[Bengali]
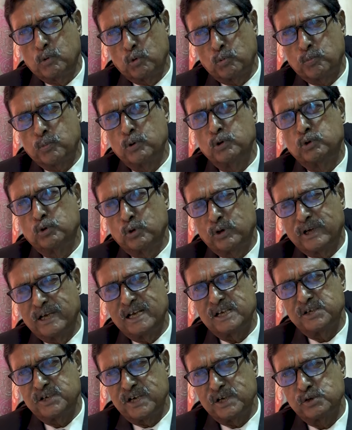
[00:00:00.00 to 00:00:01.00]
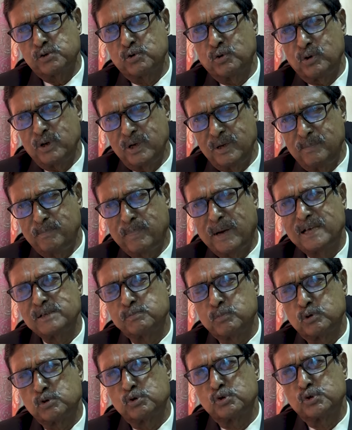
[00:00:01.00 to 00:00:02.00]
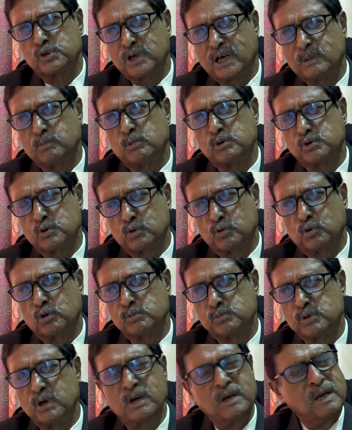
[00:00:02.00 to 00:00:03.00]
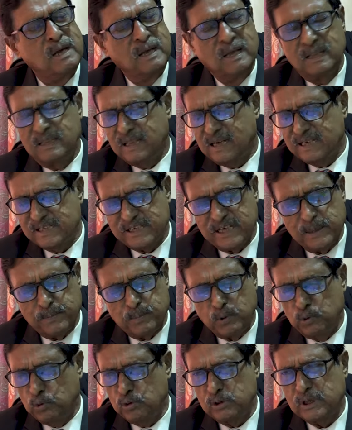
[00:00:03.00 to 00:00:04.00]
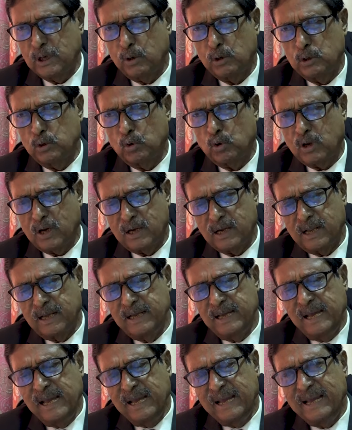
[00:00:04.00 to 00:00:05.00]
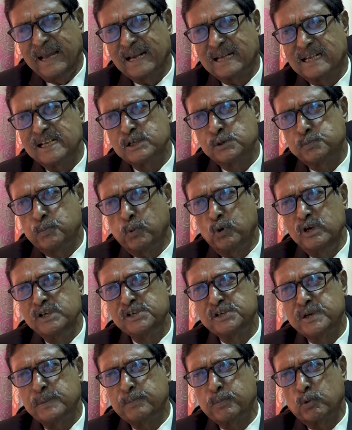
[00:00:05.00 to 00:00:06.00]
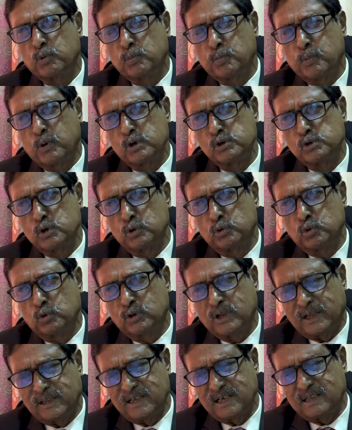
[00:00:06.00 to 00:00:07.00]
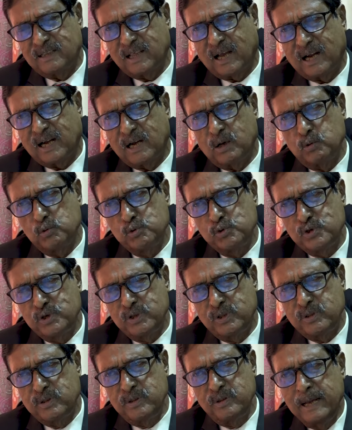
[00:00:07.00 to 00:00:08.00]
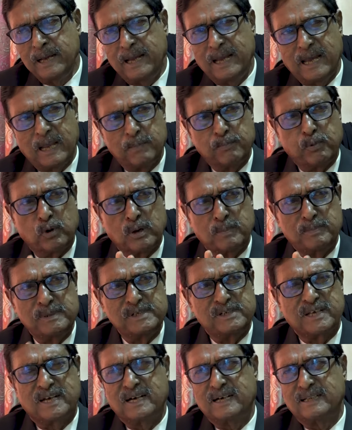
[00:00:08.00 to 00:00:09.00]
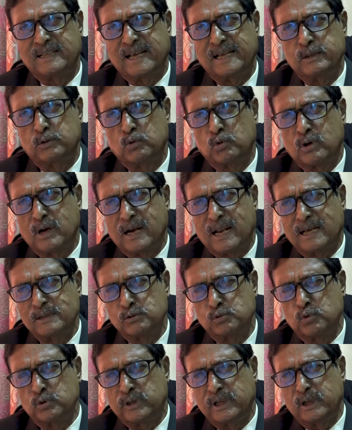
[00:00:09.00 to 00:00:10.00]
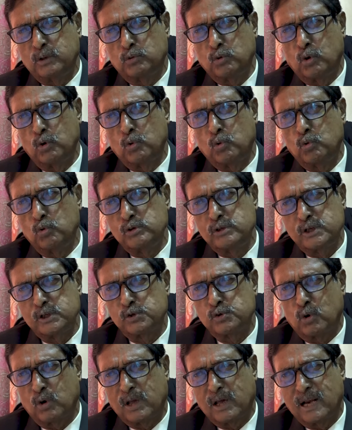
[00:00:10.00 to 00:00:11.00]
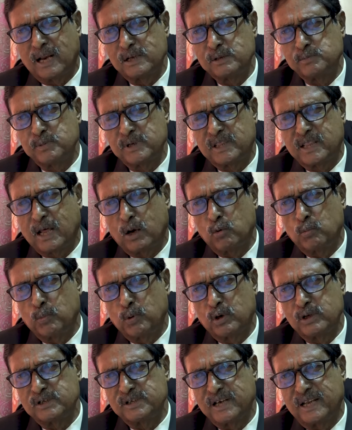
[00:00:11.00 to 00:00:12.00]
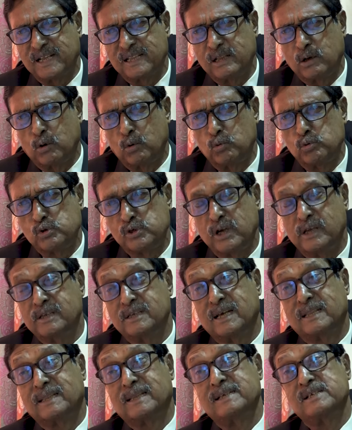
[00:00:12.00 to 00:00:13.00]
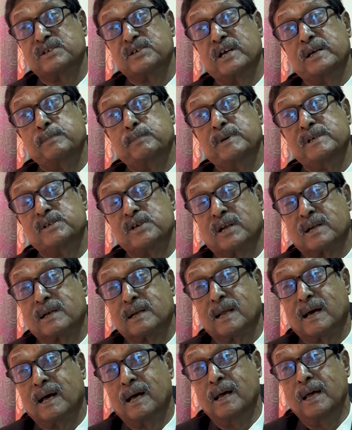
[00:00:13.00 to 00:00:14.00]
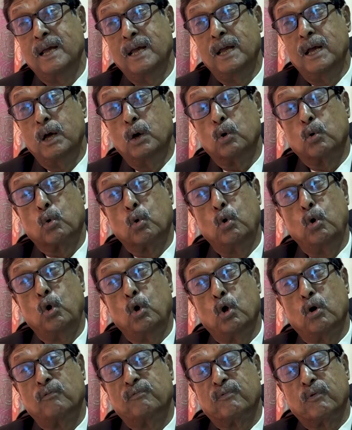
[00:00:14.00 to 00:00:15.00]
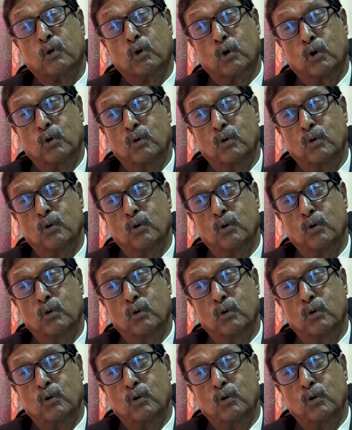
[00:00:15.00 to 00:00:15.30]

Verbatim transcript: কোর্ট পর্যন্ত গিয়া শেষ হয় পাঁচ বছর সাত বছর দশ তারা সেই পর্যন্ত যাওয়ার দরকার নাই অ্যাটলিস্ট পুলিশ রিপোর্ট পর্যন্ত তাদের থাকা উচিত এরপরে বিচারের দায়িত্বটা রাজনৈতিক দলগুলো যে সরকার আসবে তার উপরে ছেড়ে দেওয়া উচিত যাতে সেই বিচারটা রুল অফ ল